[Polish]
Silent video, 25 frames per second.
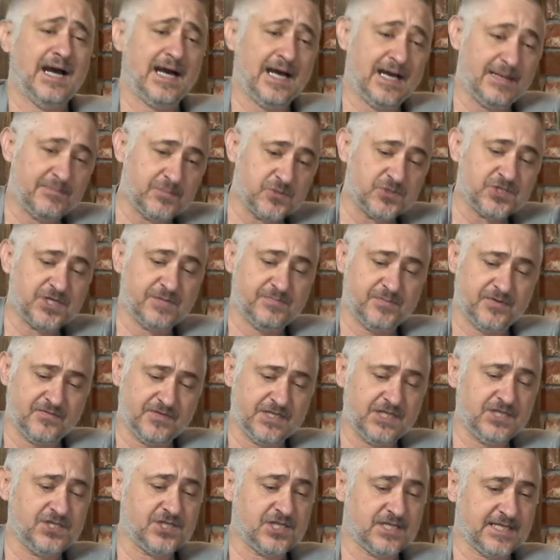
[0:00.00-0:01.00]
a muszę
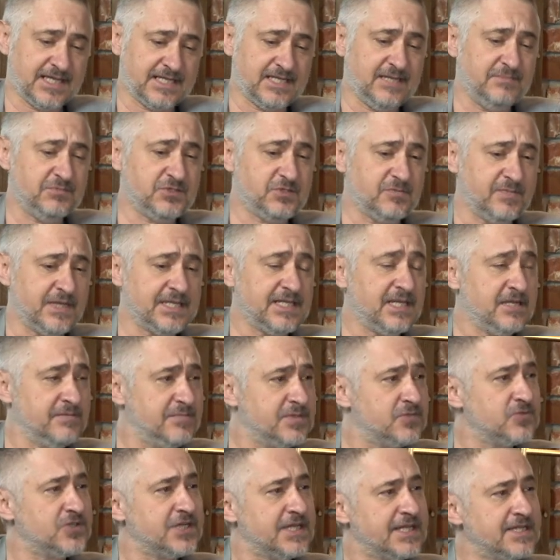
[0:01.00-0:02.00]
powiedzieć, że taki przypadek
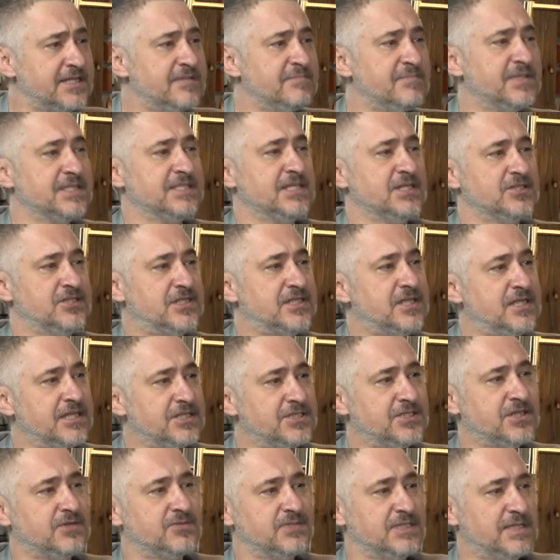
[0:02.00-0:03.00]
był, że jeden pasażer
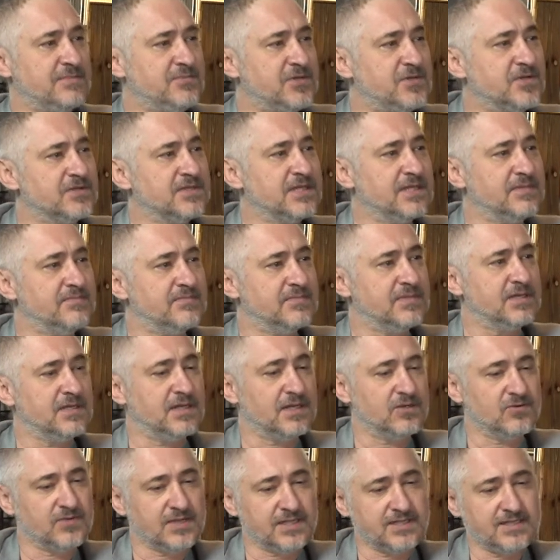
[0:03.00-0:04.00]
leciał samolotem
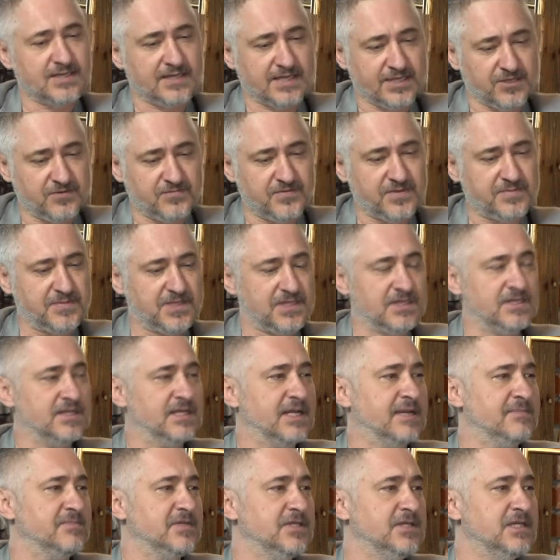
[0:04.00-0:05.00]
akurat krajowymi
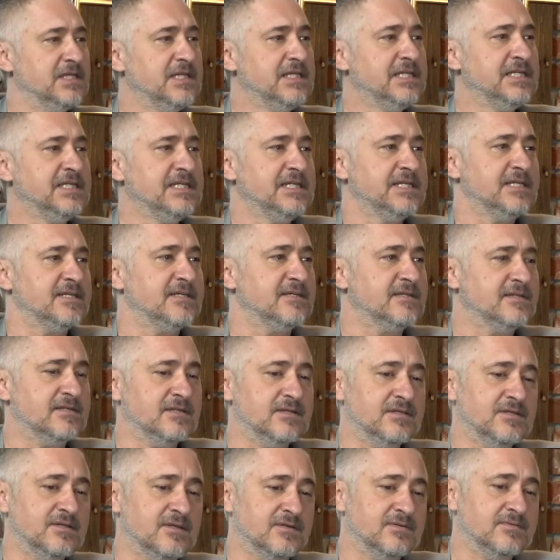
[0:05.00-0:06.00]
liniami.
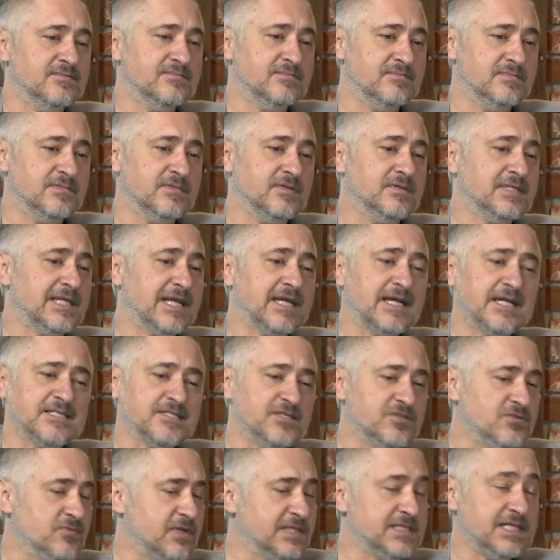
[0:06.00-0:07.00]
Y, no to taka
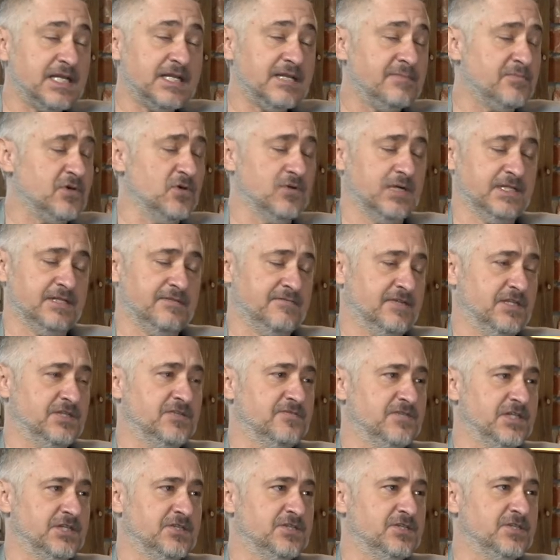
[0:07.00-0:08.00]
sytuacja nie mogła
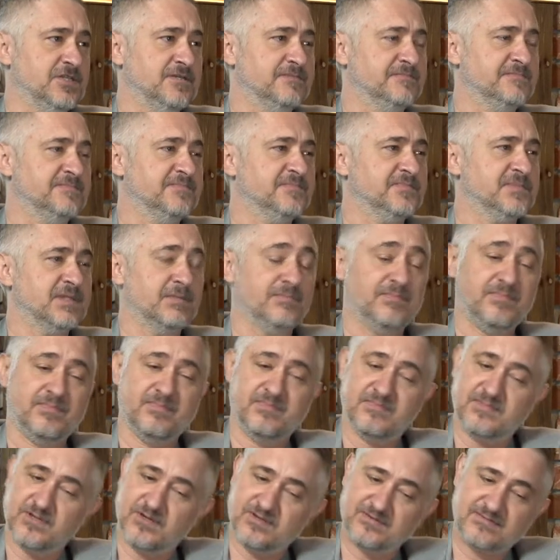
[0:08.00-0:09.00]
trwać wiecznie.
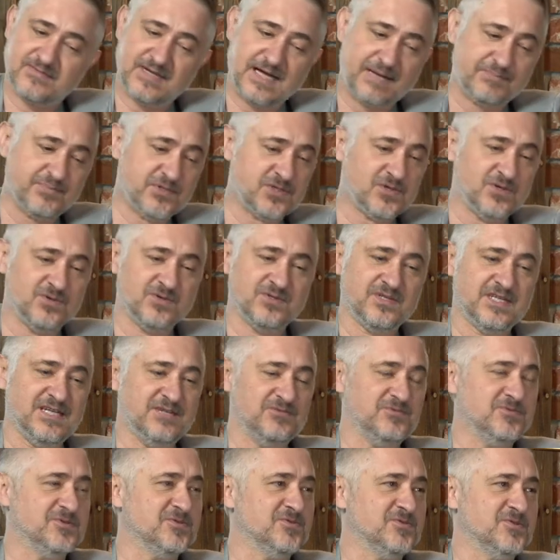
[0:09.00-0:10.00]
No
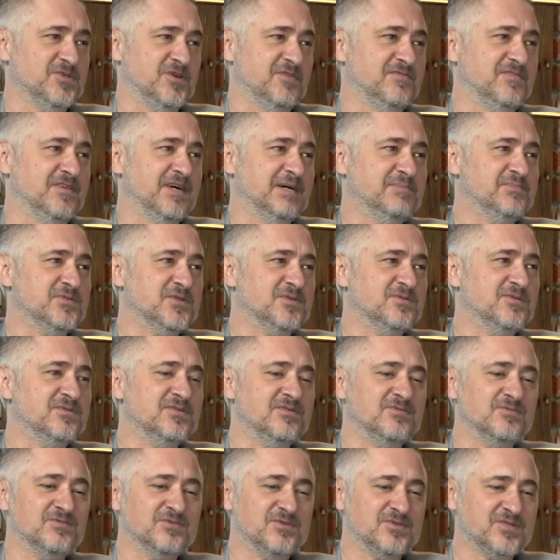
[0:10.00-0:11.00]
absolutnie luksusowo,
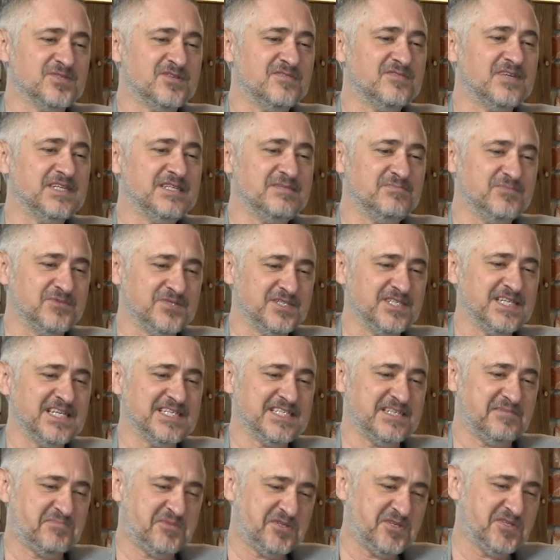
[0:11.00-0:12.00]
absolutnie luksusowa
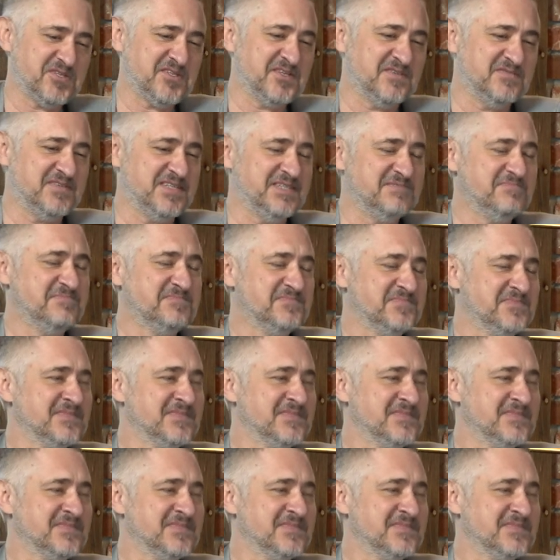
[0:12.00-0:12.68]
limuzyna samolotowa.